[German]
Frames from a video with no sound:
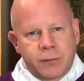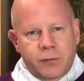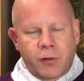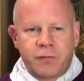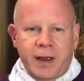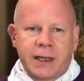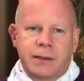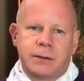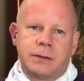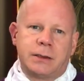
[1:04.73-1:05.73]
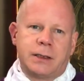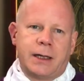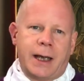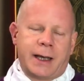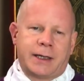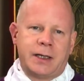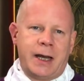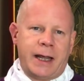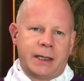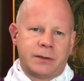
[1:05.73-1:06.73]
vorweg
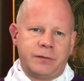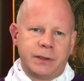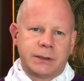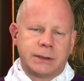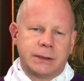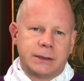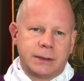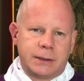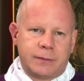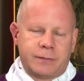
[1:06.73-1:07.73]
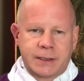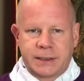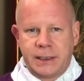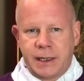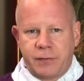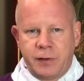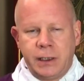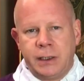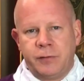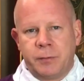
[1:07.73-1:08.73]
erklärt wird, was die
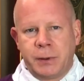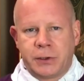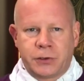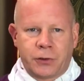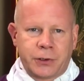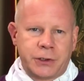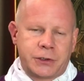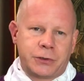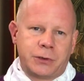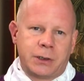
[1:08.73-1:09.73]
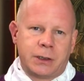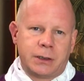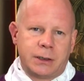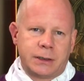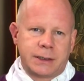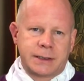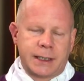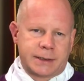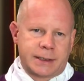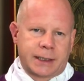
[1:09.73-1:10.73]
definitive Bedeutung des
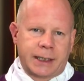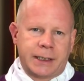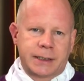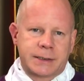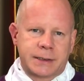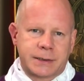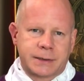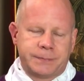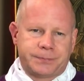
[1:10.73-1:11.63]
Nazareners ist.